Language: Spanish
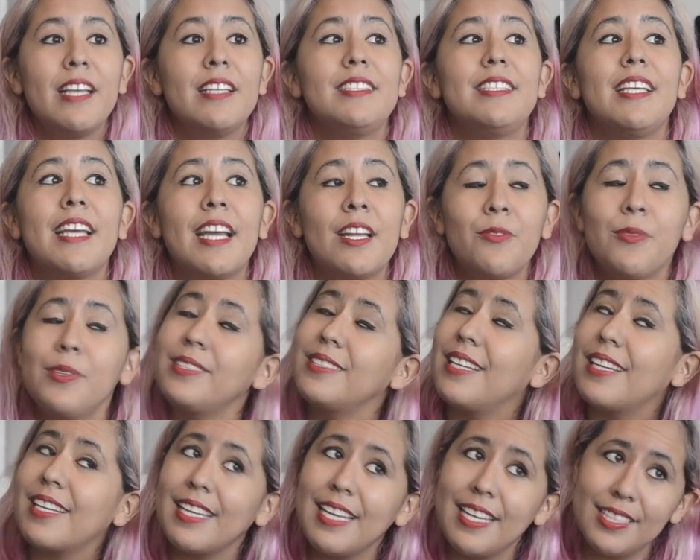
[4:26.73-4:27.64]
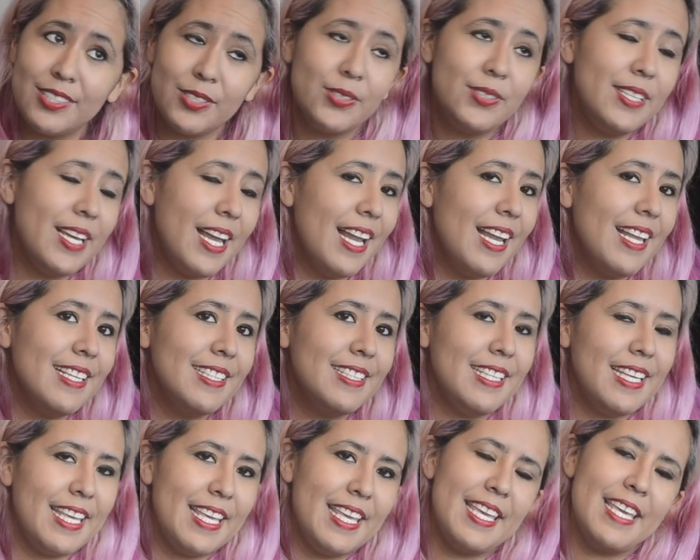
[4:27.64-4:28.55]
Sigan nuestras redes
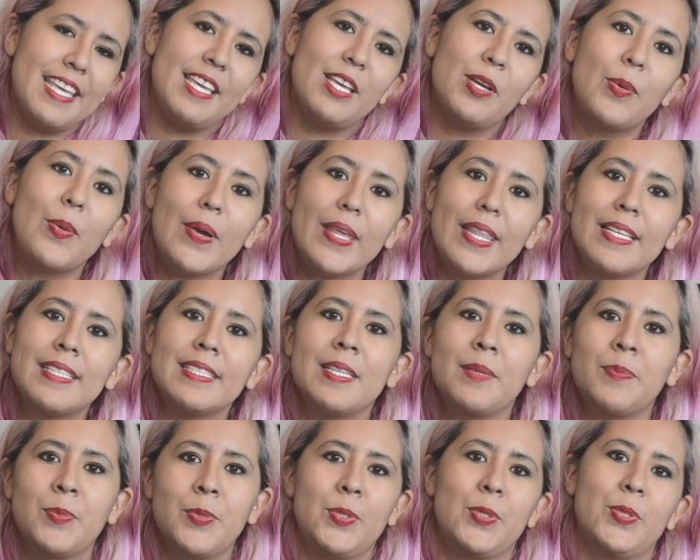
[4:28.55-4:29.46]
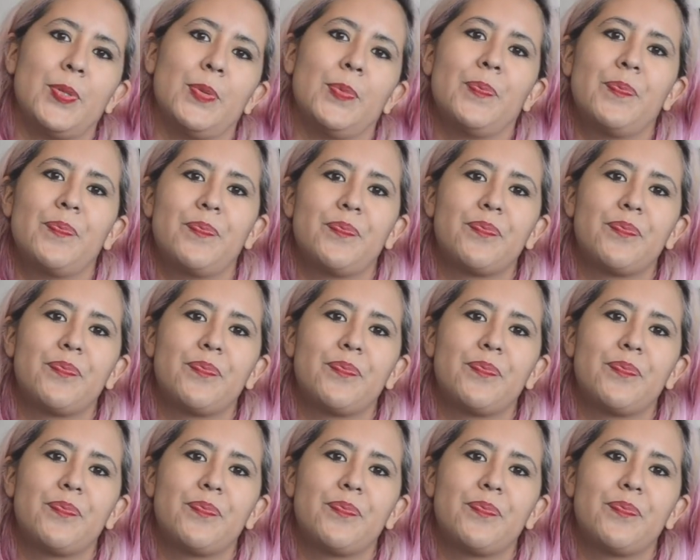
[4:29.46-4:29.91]
sociales y cuídense mucho.